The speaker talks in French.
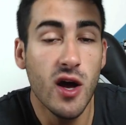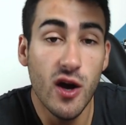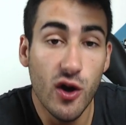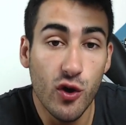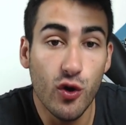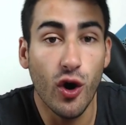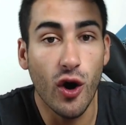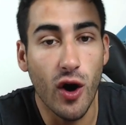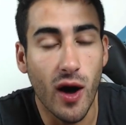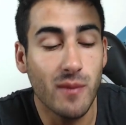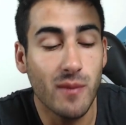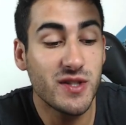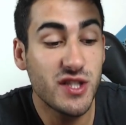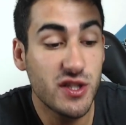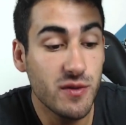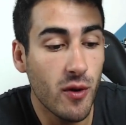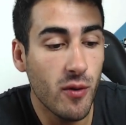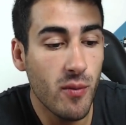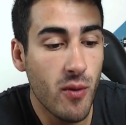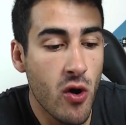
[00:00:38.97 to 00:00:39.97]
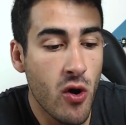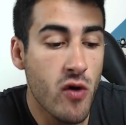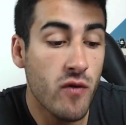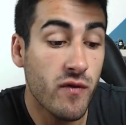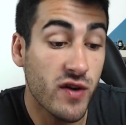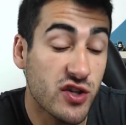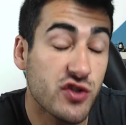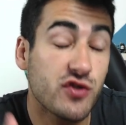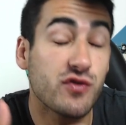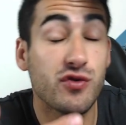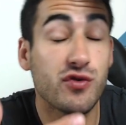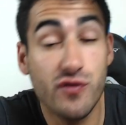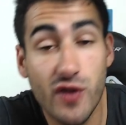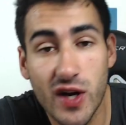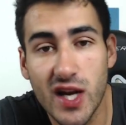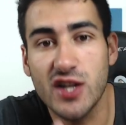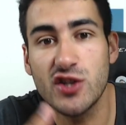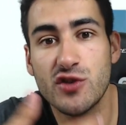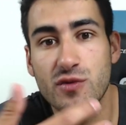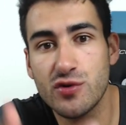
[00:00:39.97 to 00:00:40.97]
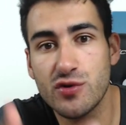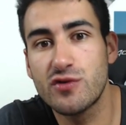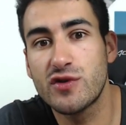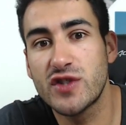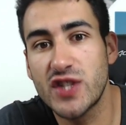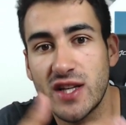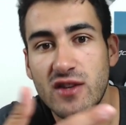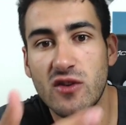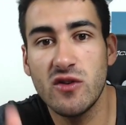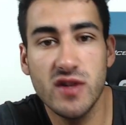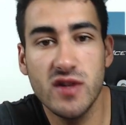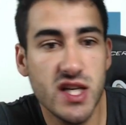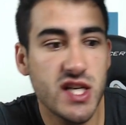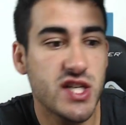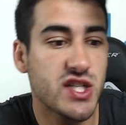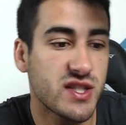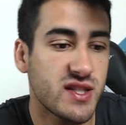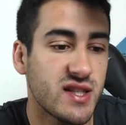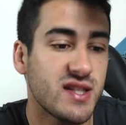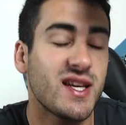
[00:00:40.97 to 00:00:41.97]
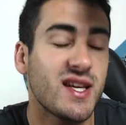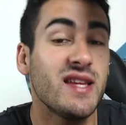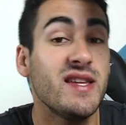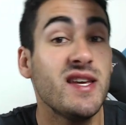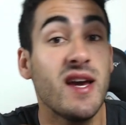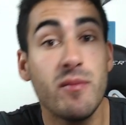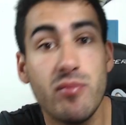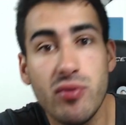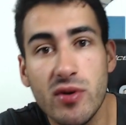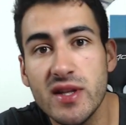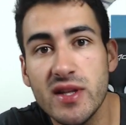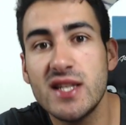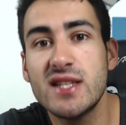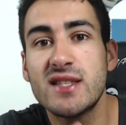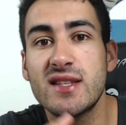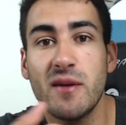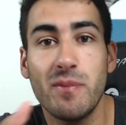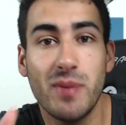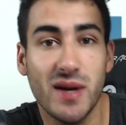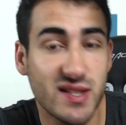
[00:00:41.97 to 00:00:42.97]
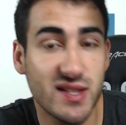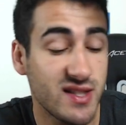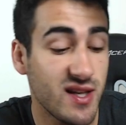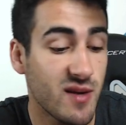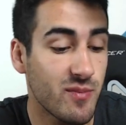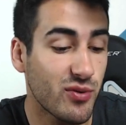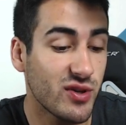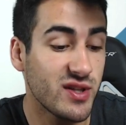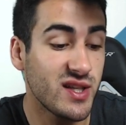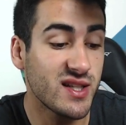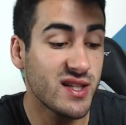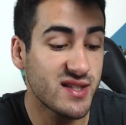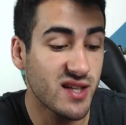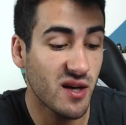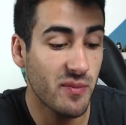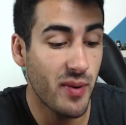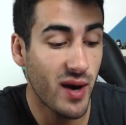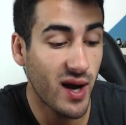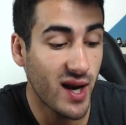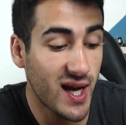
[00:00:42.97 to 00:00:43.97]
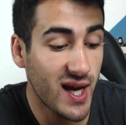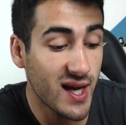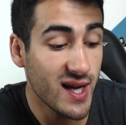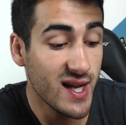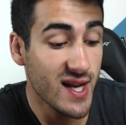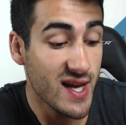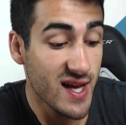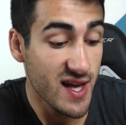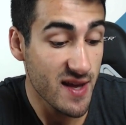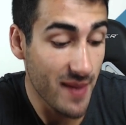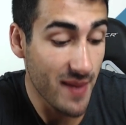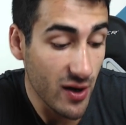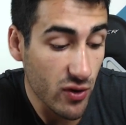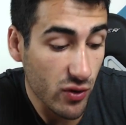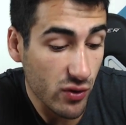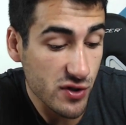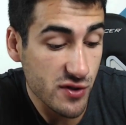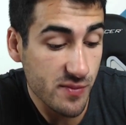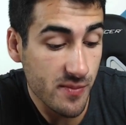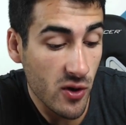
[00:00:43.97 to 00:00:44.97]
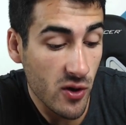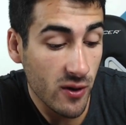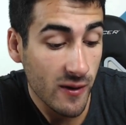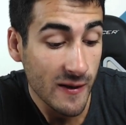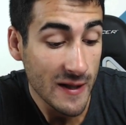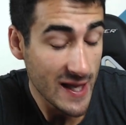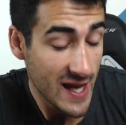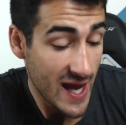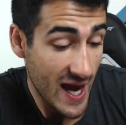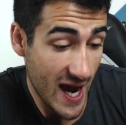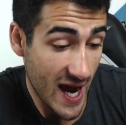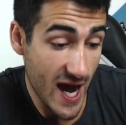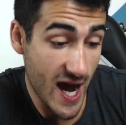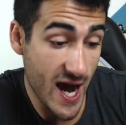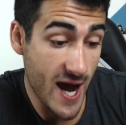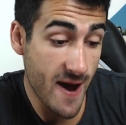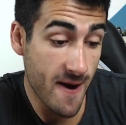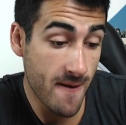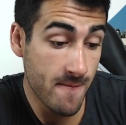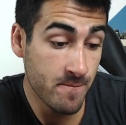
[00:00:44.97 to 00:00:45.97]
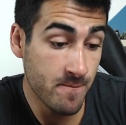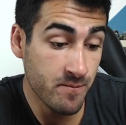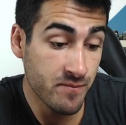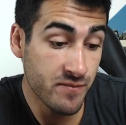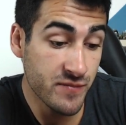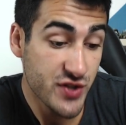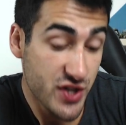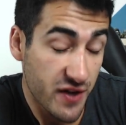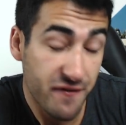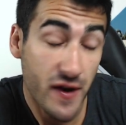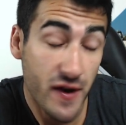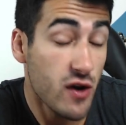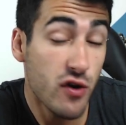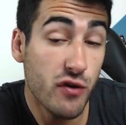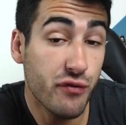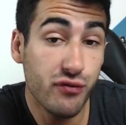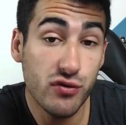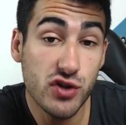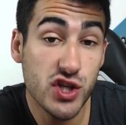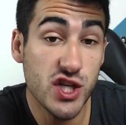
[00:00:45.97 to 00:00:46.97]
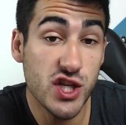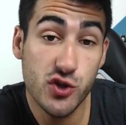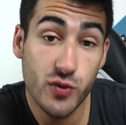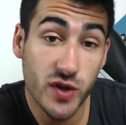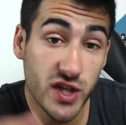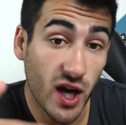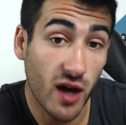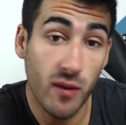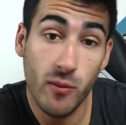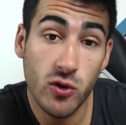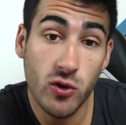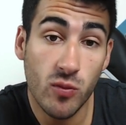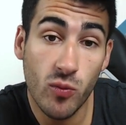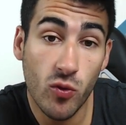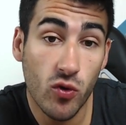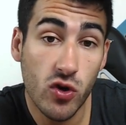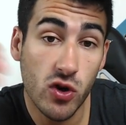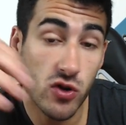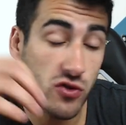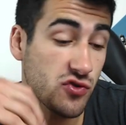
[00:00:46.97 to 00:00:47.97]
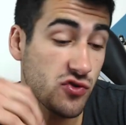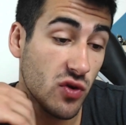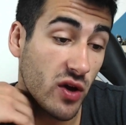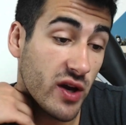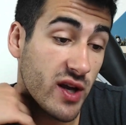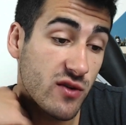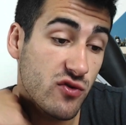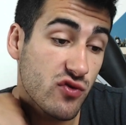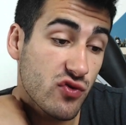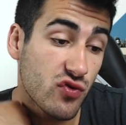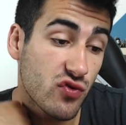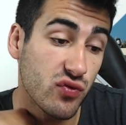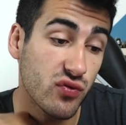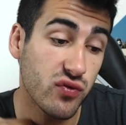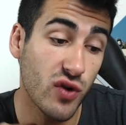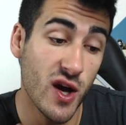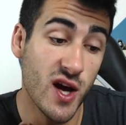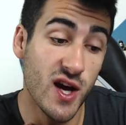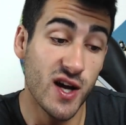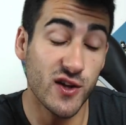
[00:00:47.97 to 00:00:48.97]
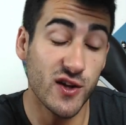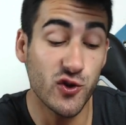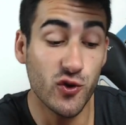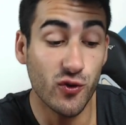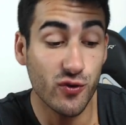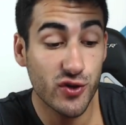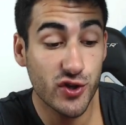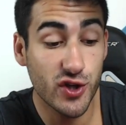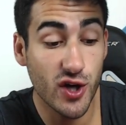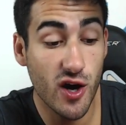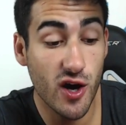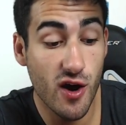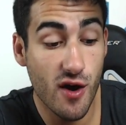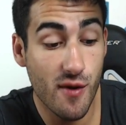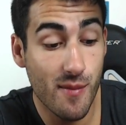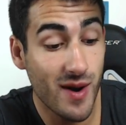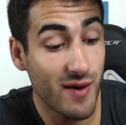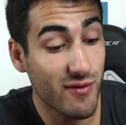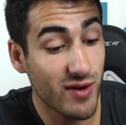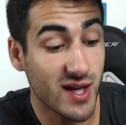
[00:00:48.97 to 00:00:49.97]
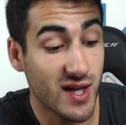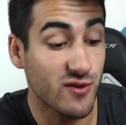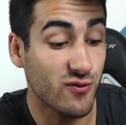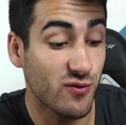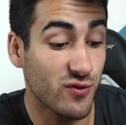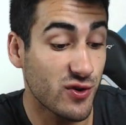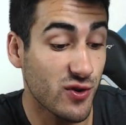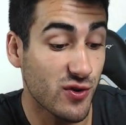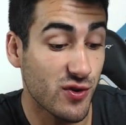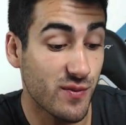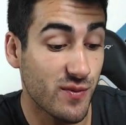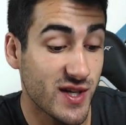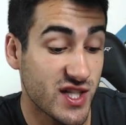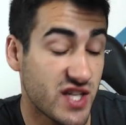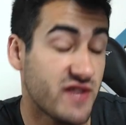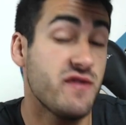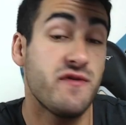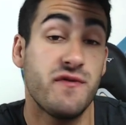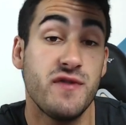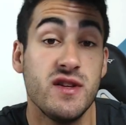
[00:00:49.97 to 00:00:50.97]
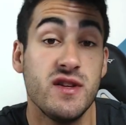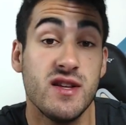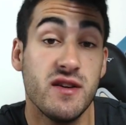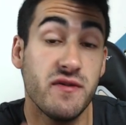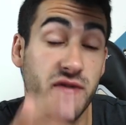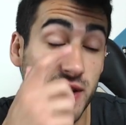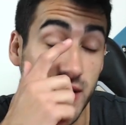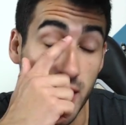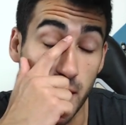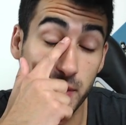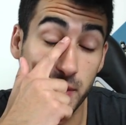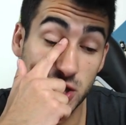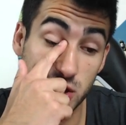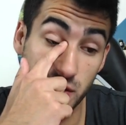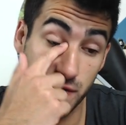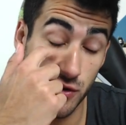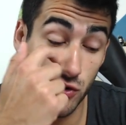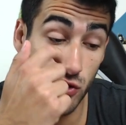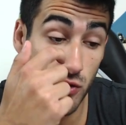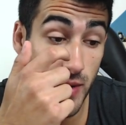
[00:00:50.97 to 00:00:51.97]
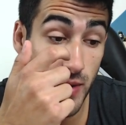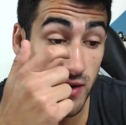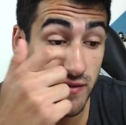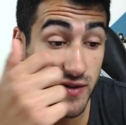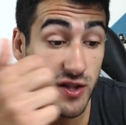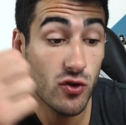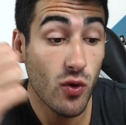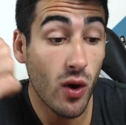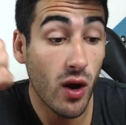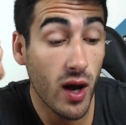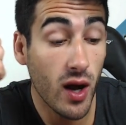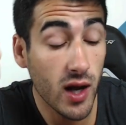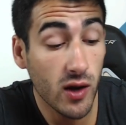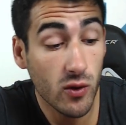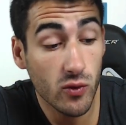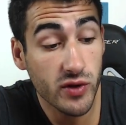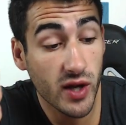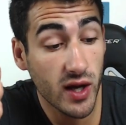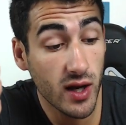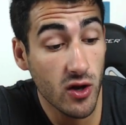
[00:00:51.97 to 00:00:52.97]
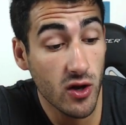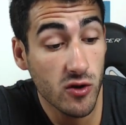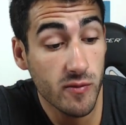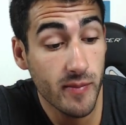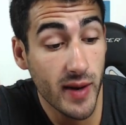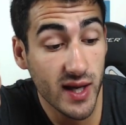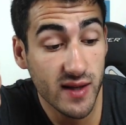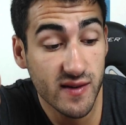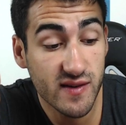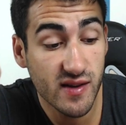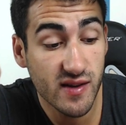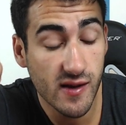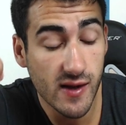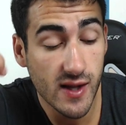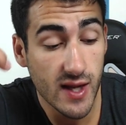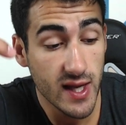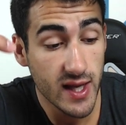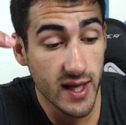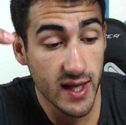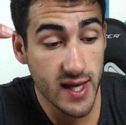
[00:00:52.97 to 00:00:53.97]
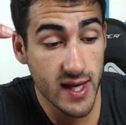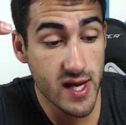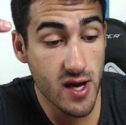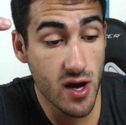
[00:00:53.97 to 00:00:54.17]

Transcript: Euh, un petit moment, que que j'attendais, j'essayais de gagner un point d'élixir par-ci, un point d'élixir par-là. Et malheureusement, euh, j'ai failli le foot, je l'ai joué carrément dans mon camp sur rien du tout. Donc euh, bah voilà, donc bah, j'avais fait une défaite et après j'ai fait deux belles victoires, un contre un lockbait et